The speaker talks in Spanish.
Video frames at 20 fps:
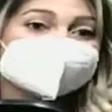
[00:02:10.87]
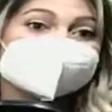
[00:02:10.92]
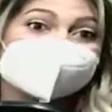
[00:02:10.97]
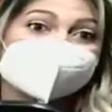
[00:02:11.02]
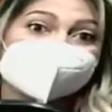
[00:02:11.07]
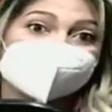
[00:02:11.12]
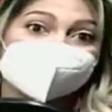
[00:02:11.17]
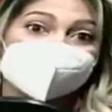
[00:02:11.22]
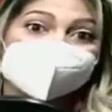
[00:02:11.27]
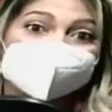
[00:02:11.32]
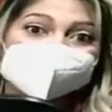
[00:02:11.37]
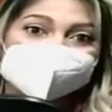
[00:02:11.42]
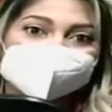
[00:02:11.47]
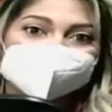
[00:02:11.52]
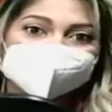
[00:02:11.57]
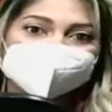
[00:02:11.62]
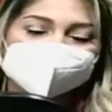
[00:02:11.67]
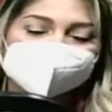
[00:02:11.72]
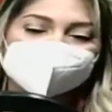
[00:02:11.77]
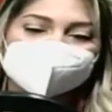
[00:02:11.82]
Y hemos
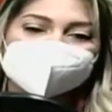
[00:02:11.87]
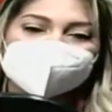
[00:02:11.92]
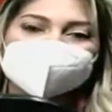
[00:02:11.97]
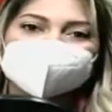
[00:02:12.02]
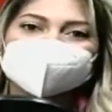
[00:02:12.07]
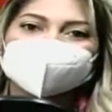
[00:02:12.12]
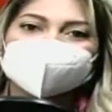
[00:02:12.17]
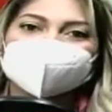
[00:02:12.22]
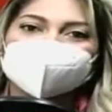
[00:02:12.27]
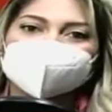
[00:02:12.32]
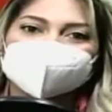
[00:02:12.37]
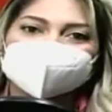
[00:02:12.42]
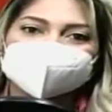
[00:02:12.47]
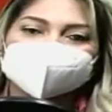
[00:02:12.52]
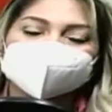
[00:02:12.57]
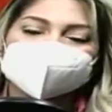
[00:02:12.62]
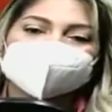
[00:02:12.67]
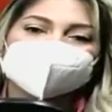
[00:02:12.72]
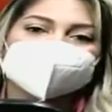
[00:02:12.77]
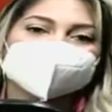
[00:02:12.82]
visto cómo
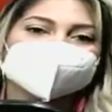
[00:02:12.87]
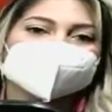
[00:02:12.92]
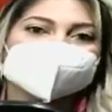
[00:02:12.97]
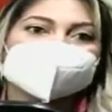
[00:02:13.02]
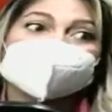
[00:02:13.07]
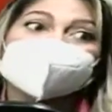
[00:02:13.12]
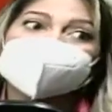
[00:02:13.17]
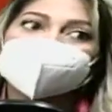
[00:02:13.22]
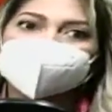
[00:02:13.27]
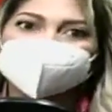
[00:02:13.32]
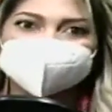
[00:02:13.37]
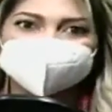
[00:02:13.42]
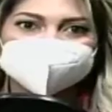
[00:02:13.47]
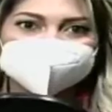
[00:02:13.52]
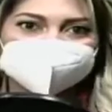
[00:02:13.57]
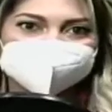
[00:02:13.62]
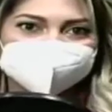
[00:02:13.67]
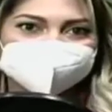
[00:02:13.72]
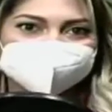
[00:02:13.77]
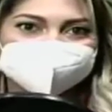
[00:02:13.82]
somos seres
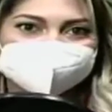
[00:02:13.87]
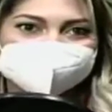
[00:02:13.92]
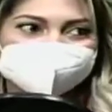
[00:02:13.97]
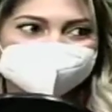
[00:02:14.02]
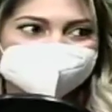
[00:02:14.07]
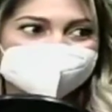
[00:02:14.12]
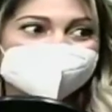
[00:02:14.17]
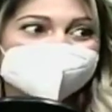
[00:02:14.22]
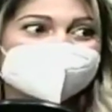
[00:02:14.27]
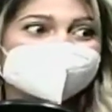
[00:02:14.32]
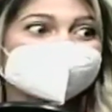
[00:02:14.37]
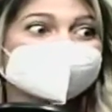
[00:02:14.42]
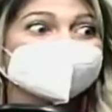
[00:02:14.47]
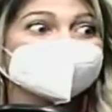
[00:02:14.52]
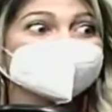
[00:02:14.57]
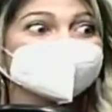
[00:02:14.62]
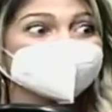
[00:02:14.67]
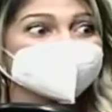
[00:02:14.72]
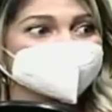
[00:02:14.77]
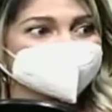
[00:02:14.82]
biopsicosociales y la
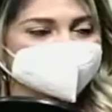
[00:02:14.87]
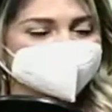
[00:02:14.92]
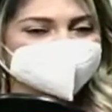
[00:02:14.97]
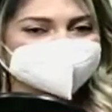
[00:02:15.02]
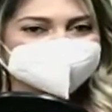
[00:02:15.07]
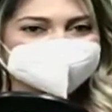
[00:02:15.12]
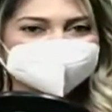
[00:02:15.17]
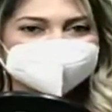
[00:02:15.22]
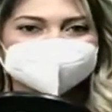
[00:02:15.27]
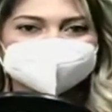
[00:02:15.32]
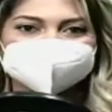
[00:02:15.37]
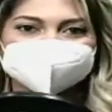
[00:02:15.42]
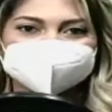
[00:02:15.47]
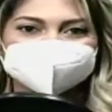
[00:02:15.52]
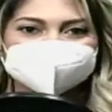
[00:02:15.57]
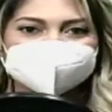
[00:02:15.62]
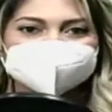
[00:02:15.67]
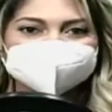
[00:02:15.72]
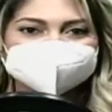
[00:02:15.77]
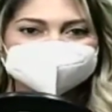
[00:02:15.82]
importancia de
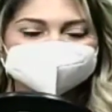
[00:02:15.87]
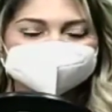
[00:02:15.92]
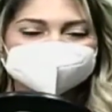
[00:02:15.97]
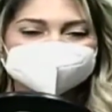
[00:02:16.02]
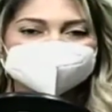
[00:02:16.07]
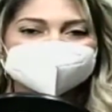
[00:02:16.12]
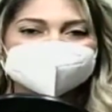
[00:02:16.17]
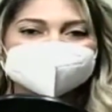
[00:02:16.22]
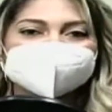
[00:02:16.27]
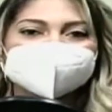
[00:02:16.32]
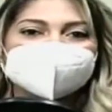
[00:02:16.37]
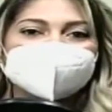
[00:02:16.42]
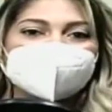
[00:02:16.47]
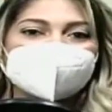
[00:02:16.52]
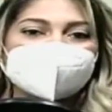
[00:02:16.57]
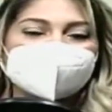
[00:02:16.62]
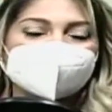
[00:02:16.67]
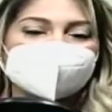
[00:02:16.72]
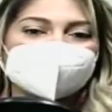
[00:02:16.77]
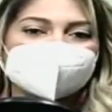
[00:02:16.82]
socializar
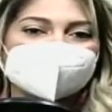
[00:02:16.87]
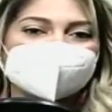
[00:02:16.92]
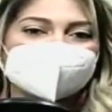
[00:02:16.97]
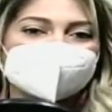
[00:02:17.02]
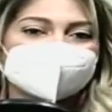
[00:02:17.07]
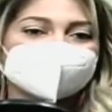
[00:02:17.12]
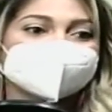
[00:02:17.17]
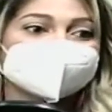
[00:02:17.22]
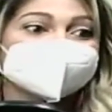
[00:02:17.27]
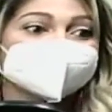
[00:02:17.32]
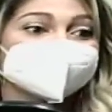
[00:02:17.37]
y